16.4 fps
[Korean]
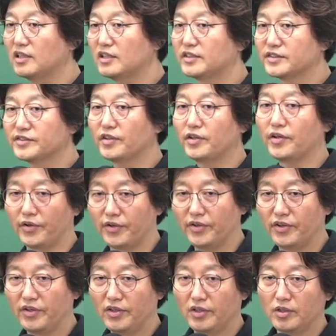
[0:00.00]
하나씩 써요.
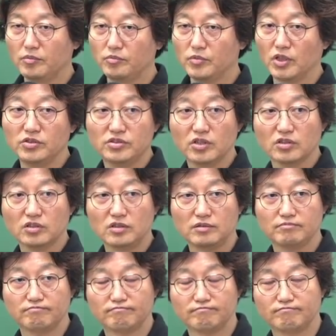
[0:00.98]

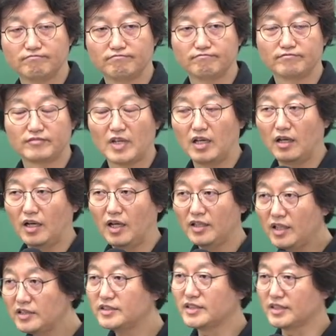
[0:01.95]
면적을
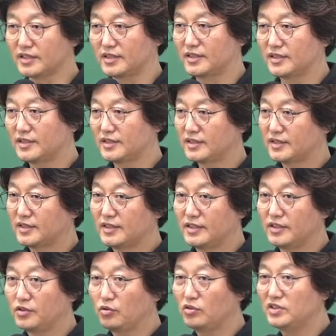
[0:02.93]
하나씩,
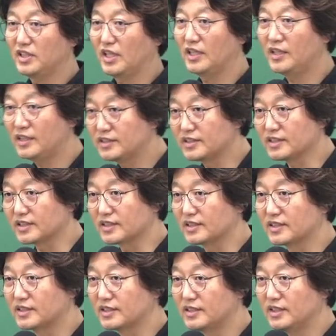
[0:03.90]
토지 하나씩,
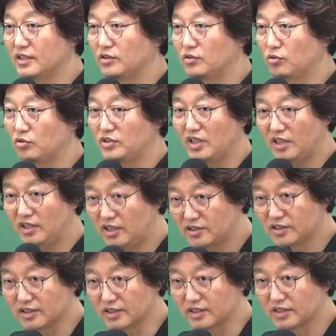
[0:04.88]
토지
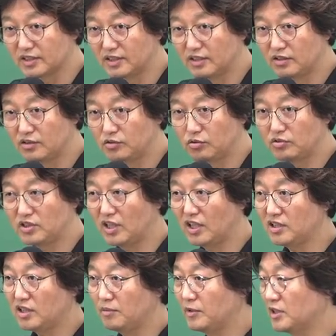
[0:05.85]
하나씩, 토지
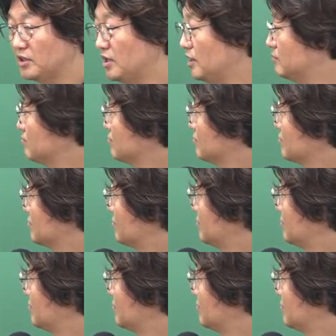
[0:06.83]
하나마다